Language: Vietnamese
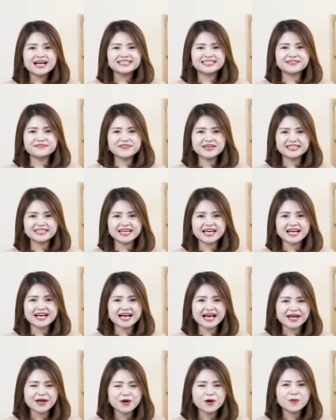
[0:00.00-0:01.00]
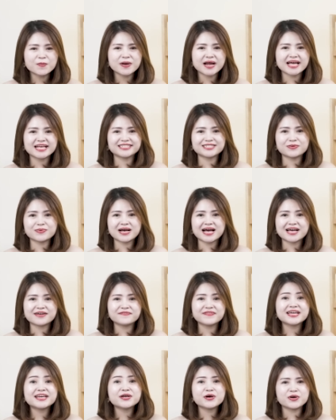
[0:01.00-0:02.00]
Chính vì thế ngày hôm nay trong cái
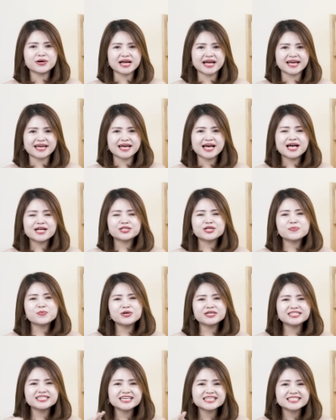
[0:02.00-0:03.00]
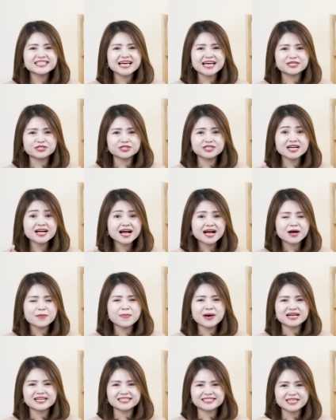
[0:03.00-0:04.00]
video này tôi muốn chia sẻ cho tất cả các
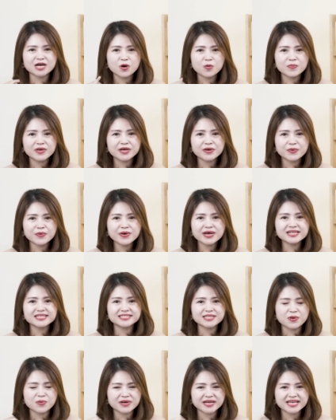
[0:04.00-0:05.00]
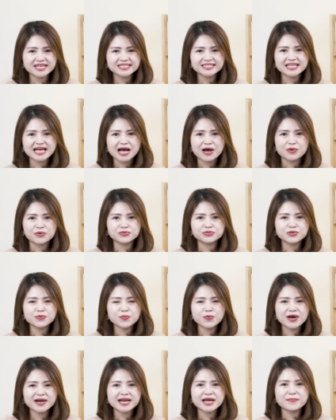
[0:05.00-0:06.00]
bạn 6 bí quyết, 6 kỹ xảo giúp
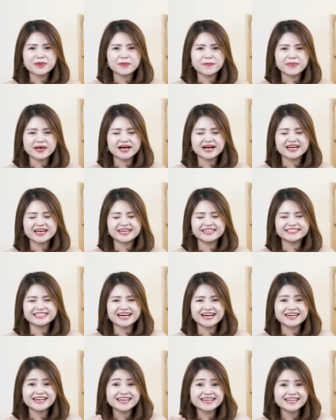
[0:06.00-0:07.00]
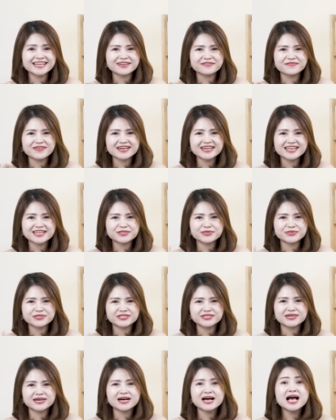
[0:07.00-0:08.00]
quan hệ bằng miệng khiến chàng lên đỉnh phát điên sung
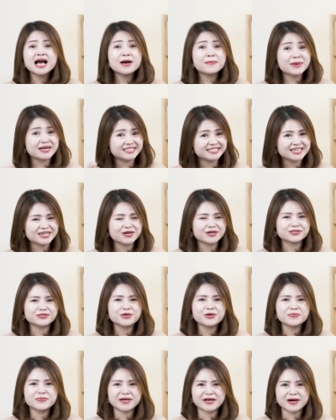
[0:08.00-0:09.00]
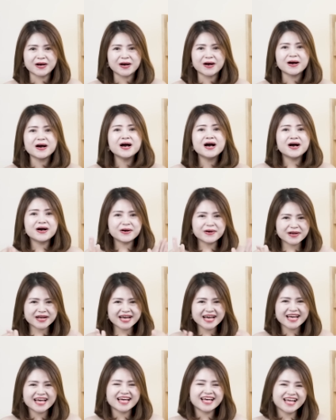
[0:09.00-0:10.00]
sướng mà chỉ có tôi mới có. Ok,
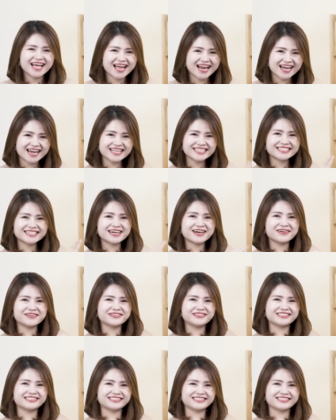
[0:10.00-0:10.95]
let's go.